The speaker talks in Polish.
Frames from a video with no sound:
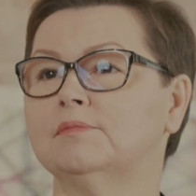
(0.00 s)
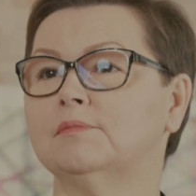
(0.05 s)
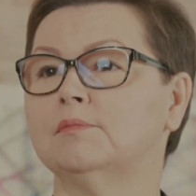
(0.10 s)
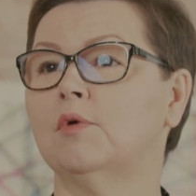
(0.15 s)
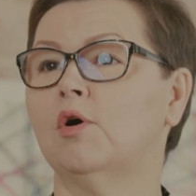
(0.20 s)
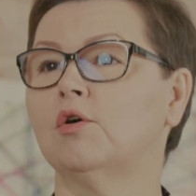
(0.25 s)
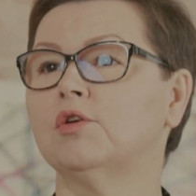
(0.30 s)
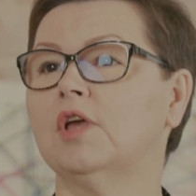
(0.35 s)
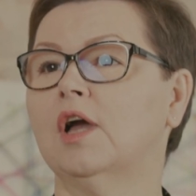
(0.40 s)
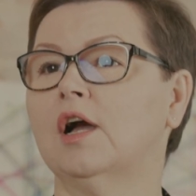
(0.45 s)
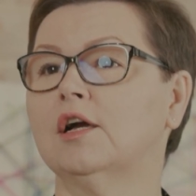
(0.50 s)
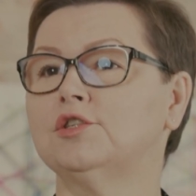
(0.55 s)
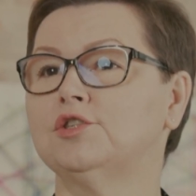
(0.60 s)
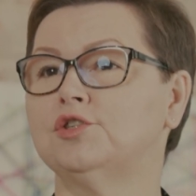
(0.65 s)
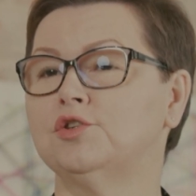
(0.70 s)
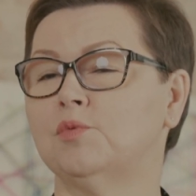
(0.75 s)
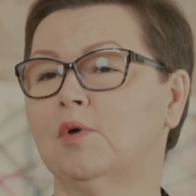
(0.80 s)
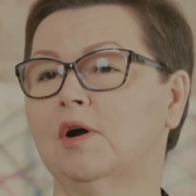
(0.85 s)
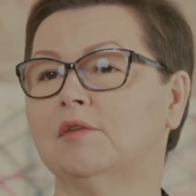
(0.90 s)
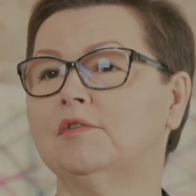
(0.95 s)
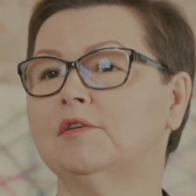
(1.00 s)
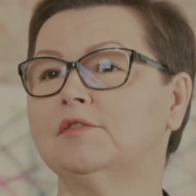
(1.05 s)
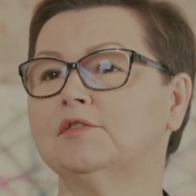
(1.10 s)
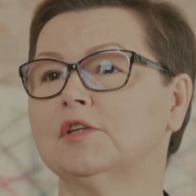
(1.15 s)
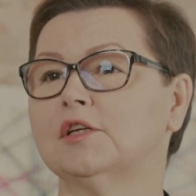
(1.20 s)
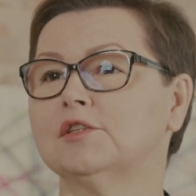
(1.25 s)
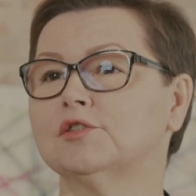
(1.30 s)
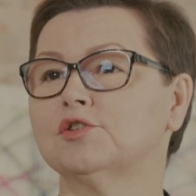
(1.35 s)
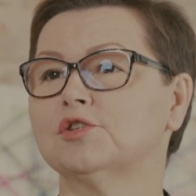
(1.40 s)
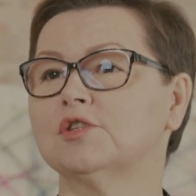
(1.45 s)
moja siła
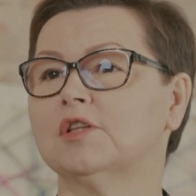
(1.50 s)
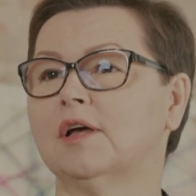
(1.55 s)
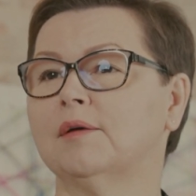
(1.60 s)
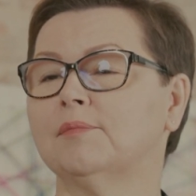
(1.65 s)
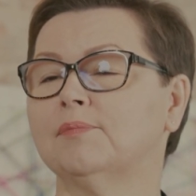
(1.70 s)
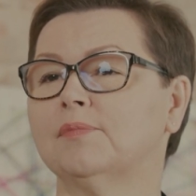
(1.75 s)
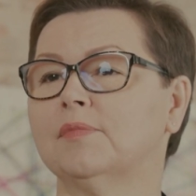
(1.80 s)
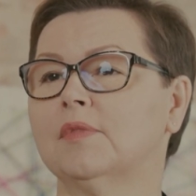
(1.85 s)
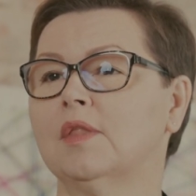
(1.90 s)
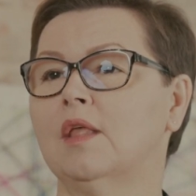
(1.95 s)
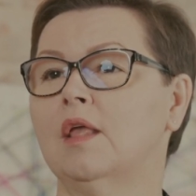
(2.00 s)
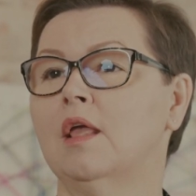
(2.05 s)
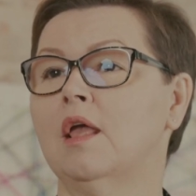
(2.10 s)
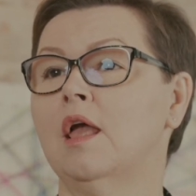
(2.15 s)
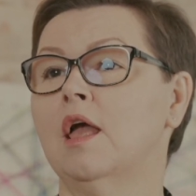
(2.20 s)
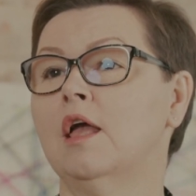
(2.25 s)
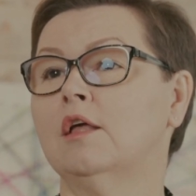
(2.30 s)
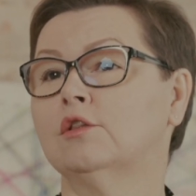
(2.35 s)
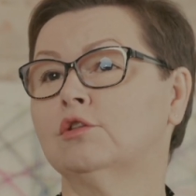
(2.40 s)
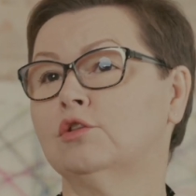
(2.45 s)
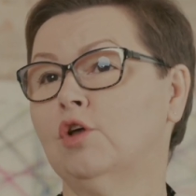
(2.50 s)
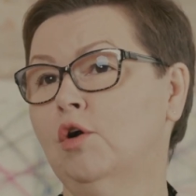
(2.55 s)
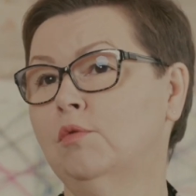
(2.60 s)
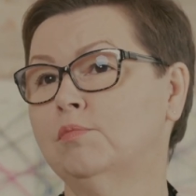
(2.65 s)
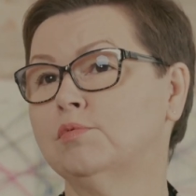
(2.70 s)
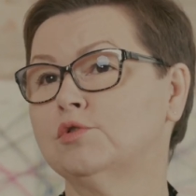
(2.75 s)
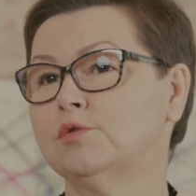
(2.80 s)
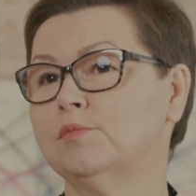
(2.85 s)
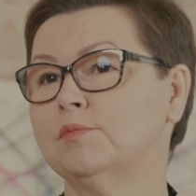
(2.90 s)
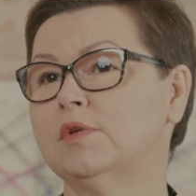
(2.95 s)
wewnętrzna. To
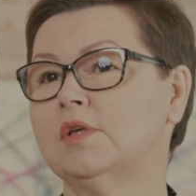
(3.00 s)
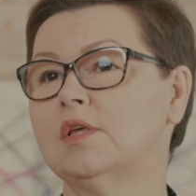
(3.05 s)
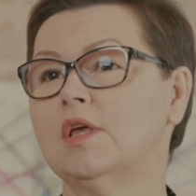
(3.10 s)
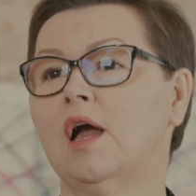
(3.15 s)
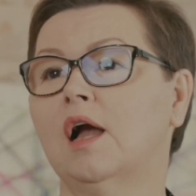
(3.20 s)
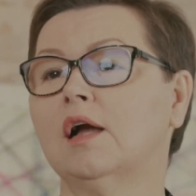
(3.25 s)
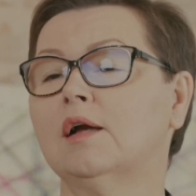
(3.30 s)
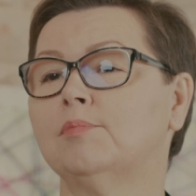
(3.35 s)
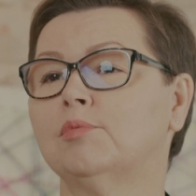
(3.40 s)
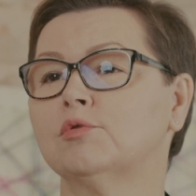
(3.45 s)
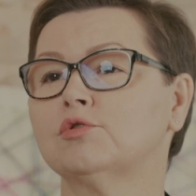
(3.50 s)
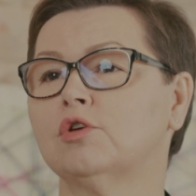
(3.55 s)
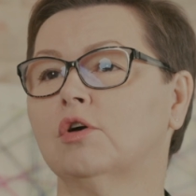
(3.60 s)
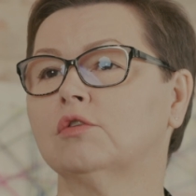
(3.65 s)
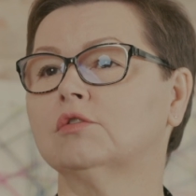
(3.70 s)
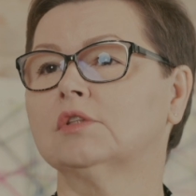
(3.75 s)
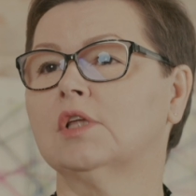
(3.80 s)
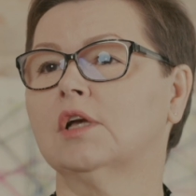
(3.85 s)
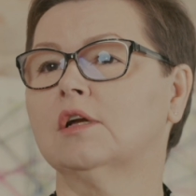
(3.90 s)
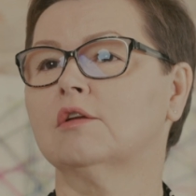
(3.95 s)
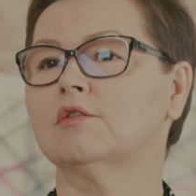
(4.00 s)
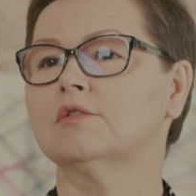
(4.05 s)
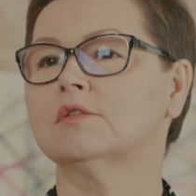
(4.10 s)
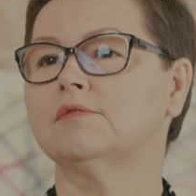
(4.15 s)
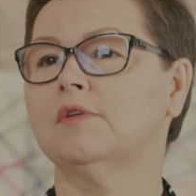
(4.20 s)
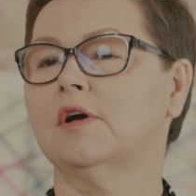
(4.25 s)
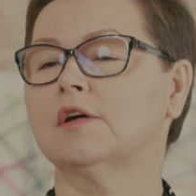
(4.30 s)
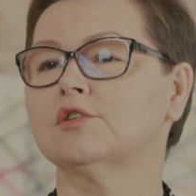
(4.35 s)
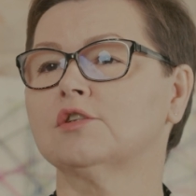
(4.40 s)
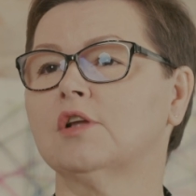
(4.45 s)
brzmi jak początek
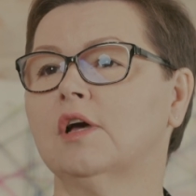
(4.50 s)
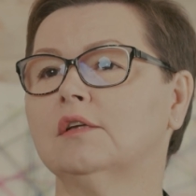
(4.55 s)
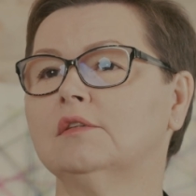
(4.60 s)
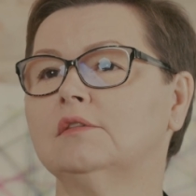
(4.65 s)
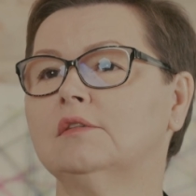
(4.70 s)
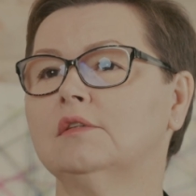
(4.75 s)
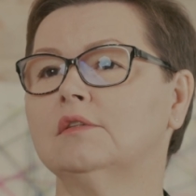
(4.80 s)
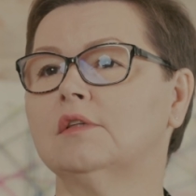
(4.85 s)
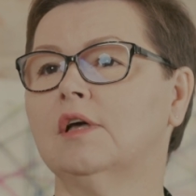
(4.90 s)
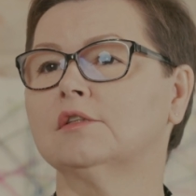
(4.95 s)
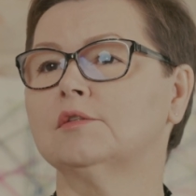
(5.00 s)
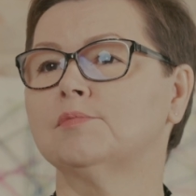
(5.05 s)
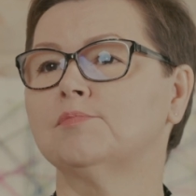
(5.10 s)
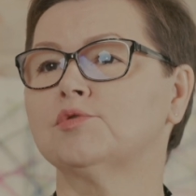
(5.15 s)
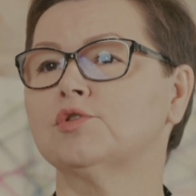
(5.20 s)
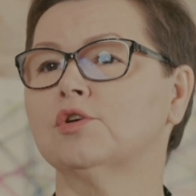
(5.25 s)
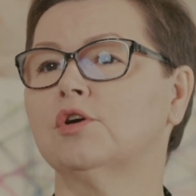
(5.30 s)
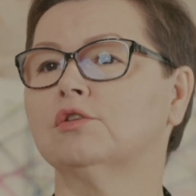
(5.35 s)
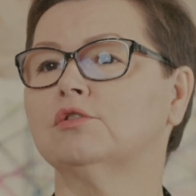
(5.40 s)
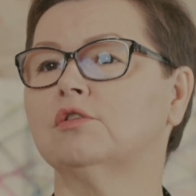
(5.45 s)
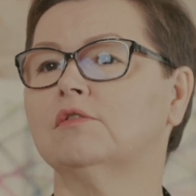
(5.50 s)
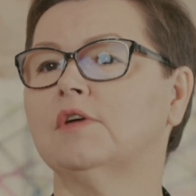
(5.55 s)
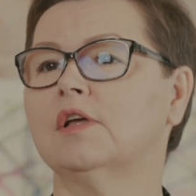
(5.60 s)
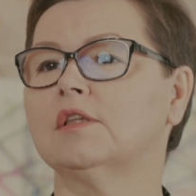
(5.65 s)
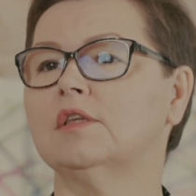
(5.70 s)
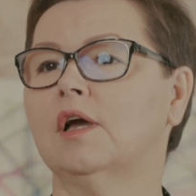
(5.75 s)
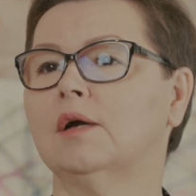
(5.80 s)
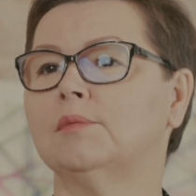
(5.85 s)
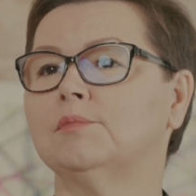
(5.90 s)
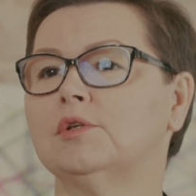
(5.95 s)
rozważań nad
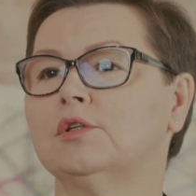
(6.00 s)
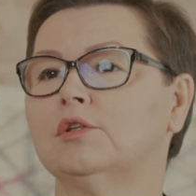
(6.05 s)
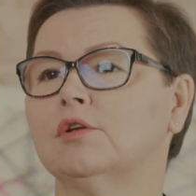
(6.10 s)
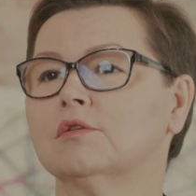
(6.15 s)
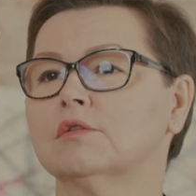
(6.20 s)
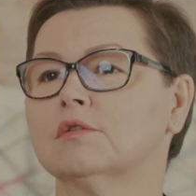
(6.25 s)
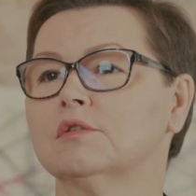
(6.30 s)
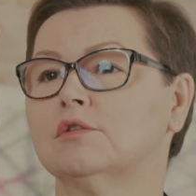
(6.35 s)
przygotowaniami do